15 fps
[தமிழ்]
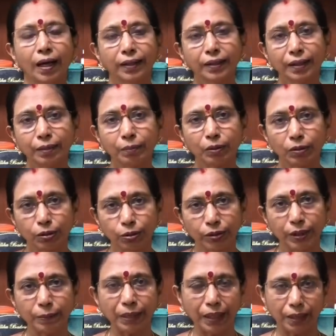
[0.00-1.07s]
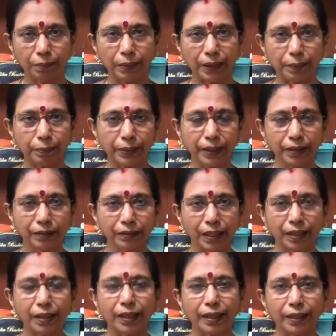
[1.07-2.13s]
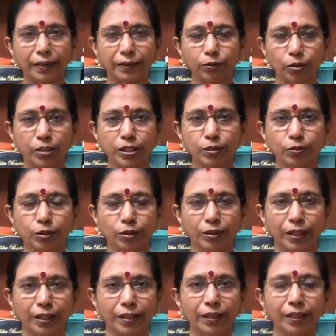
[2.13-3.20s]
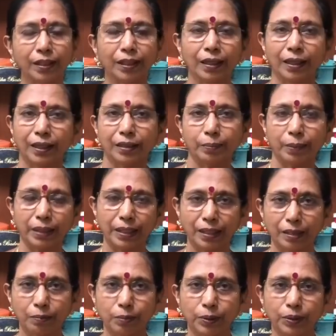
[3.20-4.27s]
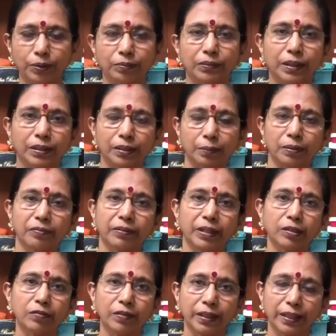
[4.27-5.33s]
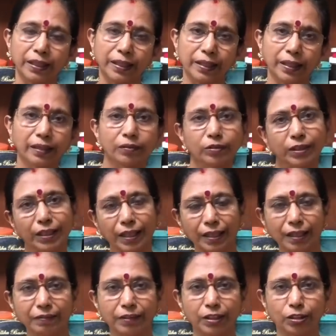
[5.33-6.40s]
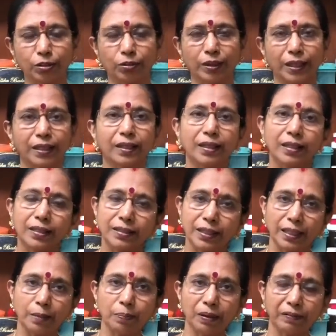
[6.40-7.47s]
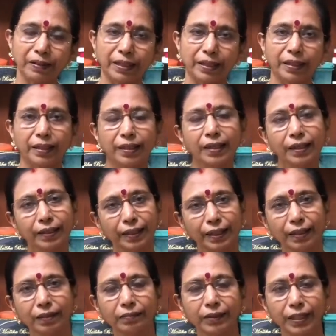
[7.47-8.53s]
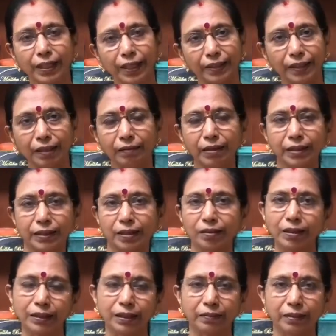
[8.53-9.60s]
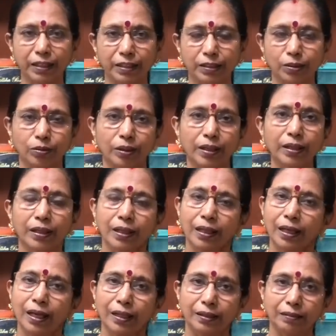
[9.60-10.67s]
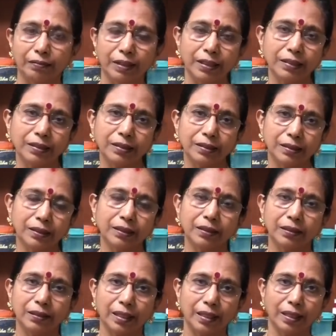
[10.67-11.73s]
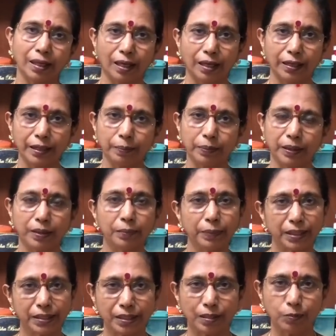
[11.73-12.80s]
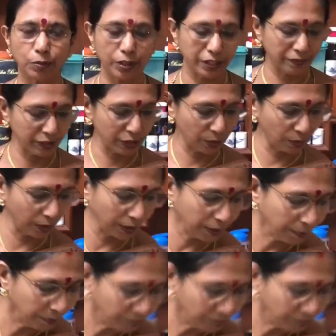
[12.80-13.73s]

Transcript: அதை நம்ம ஒரு துணி மேலே பரப்பி நல்லா க தொடச்சி விட்டோன்னாக்க அந்த மண்ணெல்லாம் போயிடும் அதுக்கப்புறம் வெறும் வானிலையில் கொஞ்சம் நல்லா வறுத்துக்கோங்க சிகப்பு அவல் இல்லைன்னா நீங்கள் வீட்டில் எந்த அவல் இருந்தாலும் அந்த அவல் எடுத்துக்கோங்க அதை வறுத்துட்டு நல்லா ஆறிய பிறகு மிக்சியில் பொடிச்சு வச்சுக்கோங்க